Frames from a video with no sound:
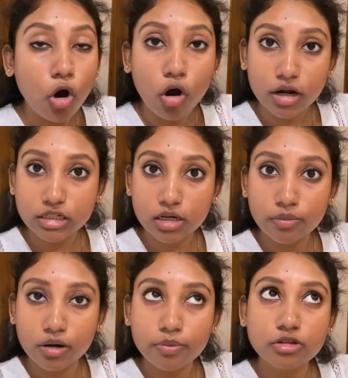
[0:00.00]
অকেশন
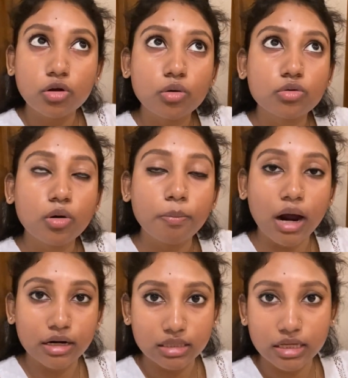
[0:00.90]
পারপাস ধরো কোথাও
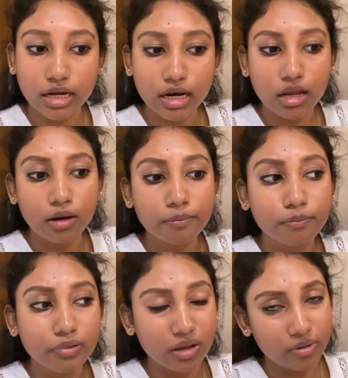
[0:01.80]
পার্টিতে গেলাম
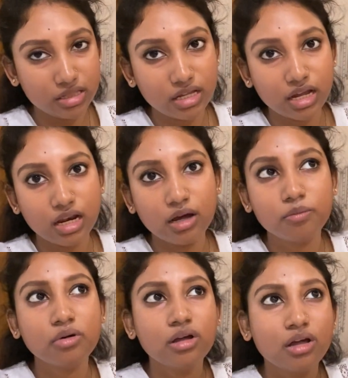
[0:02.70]
বিয়ে বাড়িতে গেলাম
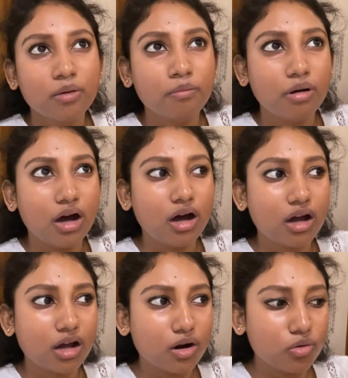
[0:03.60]
বা
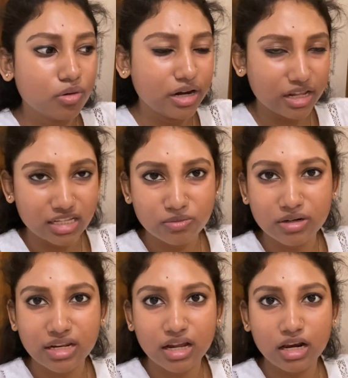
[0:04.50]
কারোর
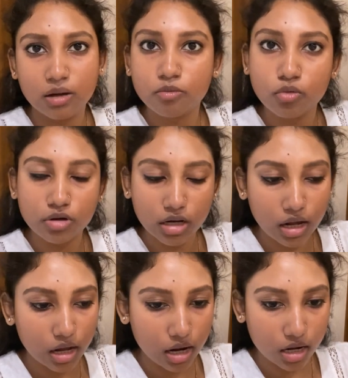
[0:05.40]
এনগেজমেন্টে গেলাম ওটা
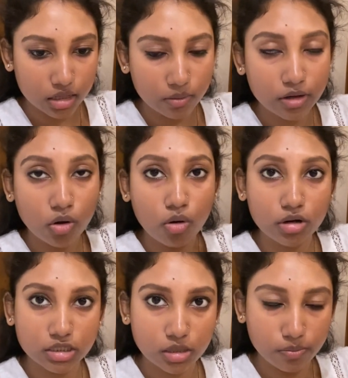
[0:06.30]
আলাদা মানে
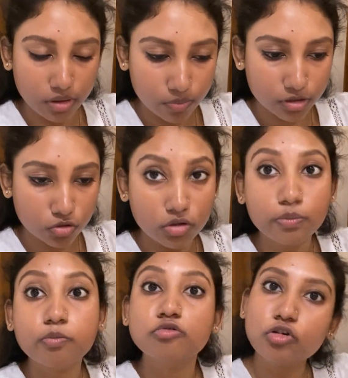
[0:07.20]
অকেশন পারপাস করি
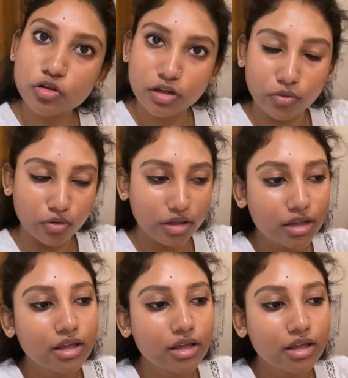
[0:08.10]
পুজোতে করি